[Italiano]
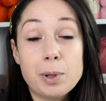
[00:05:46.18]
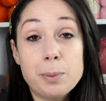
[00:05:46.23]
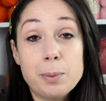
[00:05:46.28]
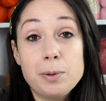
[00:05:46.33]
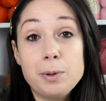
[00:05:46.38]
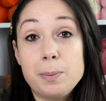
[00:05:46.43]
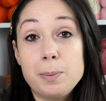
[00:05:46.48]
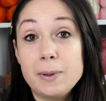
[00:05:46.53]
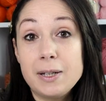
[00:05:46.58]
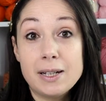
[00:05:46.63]

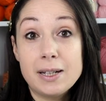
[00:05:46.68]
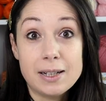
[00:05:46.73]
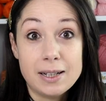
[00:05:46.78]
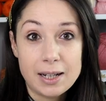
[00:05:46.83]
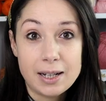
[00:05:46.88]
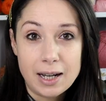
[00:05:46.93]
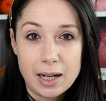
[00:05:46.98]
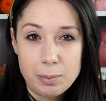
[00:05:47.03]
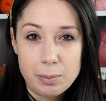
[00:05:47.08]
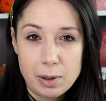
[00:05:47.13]
proprio per
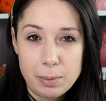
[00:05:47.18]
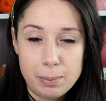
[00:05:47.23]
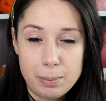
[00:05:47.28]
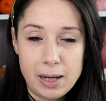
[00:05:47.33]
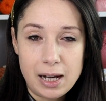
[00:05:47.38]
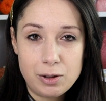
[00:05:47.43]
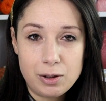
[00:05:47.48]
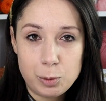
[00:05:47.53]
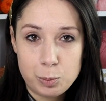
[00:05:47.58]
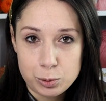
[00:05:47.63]

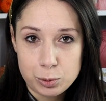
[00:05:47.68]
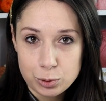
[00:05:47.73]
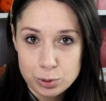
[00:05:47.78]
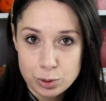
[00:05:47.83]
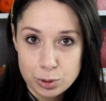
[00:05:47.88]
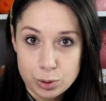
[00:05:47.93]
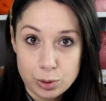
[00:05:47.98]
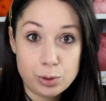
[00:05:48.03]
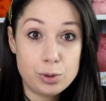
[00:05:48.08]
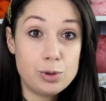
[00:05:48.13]
ricamamano e
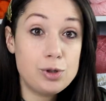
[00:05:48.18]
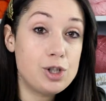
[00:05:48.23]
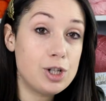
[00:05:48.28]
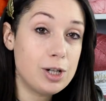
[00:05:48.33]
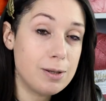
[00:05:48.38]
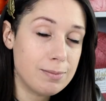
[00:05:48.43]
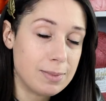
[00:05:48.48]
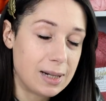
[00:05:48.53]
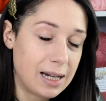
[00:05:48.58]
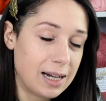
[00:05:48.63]
punto
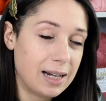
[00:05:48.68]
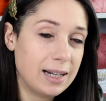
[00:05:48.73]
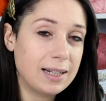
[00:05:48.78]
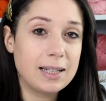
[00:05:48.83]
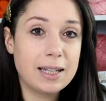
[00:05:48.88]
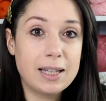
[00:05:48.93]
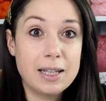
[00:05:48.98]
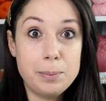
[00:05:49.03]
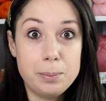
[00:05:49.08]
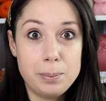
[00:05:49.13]
croce ma
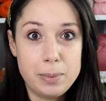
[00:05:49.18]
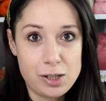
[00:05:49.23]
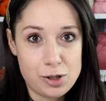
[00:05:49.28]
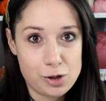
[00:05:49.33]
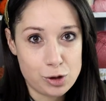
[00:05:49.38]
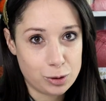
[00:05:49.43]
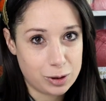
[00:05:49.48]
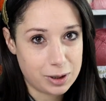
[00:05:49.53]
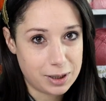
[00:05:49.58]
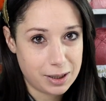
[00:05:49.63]
anche
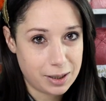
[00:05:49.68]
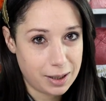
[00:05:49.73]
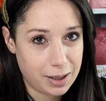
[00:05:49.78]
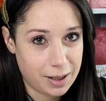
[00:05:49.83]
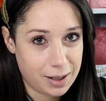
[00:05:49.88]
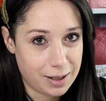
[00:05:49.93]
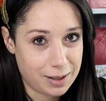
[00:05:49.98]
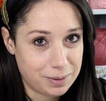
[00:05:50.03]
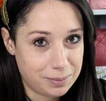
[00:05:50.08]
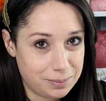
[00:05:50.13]

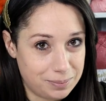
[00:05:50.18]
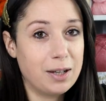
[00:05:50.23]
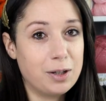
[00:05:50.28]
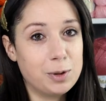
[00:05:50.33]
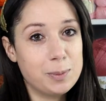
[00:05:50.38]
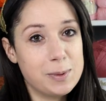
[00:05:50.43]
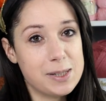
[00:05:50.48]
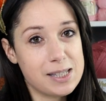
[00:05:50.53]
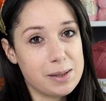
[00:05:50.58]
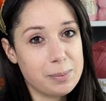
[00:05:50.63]
bigiotteria. E
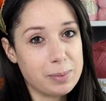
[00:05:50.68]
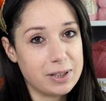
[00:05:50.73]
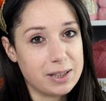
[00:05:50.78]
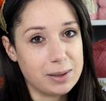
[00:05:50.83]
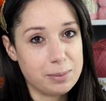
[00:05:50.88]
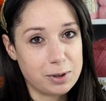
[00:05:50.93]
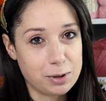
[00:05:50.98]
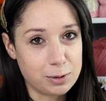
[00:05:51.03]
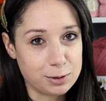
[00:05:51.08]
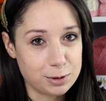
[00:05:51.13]
come sapete
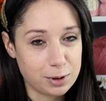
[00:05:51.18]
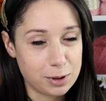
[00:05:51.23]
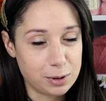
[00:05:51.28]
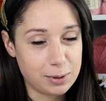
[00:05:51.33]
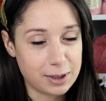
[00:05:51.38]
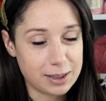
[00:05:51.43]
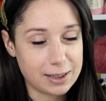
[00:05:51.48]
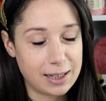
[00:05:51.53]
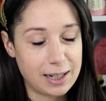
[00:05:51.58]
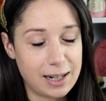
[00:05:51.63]
per quanto
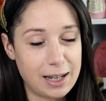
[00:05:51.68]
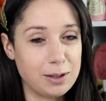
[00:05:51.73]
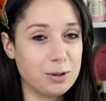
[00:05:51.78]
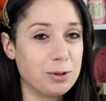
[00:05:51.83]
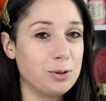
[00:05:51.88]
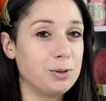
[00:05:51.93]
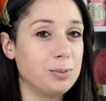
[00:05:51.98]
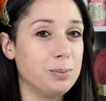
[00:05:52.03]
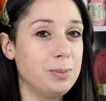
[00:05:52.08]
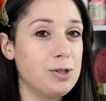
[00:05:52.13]
riguarda
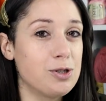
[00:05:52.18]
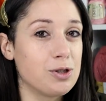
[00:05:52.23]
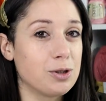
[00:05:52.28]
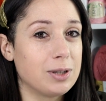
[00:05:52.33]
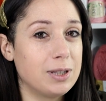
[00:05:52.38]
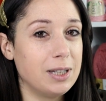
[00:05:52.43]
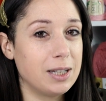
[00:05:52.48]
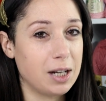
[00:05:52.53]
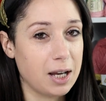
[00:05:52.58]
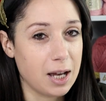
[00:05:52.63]
l'angolo
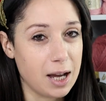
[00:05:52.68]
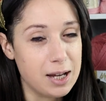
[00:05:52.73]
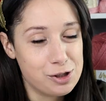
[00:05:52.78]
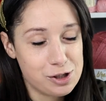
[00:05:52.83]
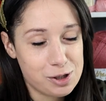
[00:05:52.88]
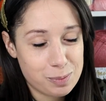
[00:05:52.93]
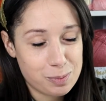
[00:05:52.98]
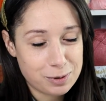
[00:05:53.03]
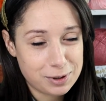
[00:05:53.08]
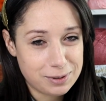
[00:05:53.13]
bigiotteria ci
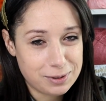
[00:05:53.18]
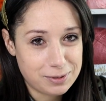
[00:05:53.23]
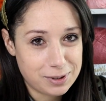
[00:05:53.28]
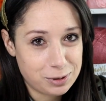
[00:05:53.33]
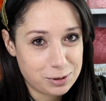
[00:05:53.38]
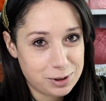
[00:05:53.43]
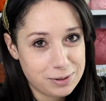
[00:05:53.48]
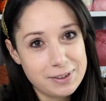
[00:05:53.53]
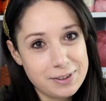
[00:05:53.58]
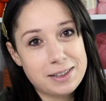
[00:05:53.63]
si può
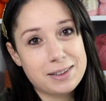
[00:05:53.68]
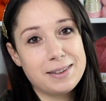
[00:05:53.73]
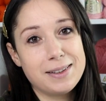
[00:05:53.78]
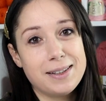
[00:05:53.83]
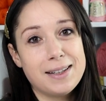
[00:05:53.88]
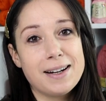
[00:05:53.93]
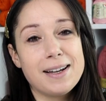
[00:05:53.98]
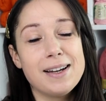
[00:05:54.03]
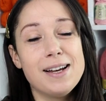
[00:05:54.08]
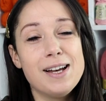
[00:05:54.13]
davvero
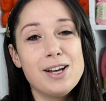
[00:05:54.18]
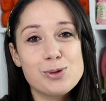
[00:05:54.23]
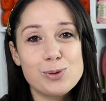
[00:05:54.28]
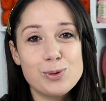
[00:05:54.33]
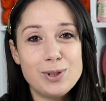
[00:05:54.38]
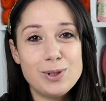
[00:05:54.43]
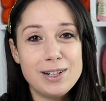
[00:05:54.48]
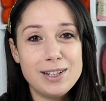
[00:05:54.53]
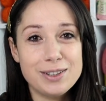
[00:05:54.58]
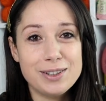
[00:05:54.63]
divertire
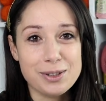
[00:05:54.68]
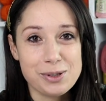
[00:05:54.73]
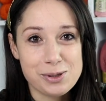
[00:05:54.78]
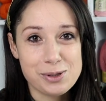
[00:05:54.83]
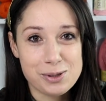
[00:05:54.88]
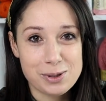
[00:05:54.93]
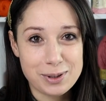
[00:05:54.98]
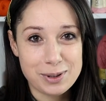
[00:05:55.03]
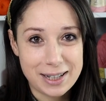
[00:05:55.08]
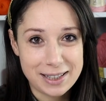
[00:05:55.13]
sul nostro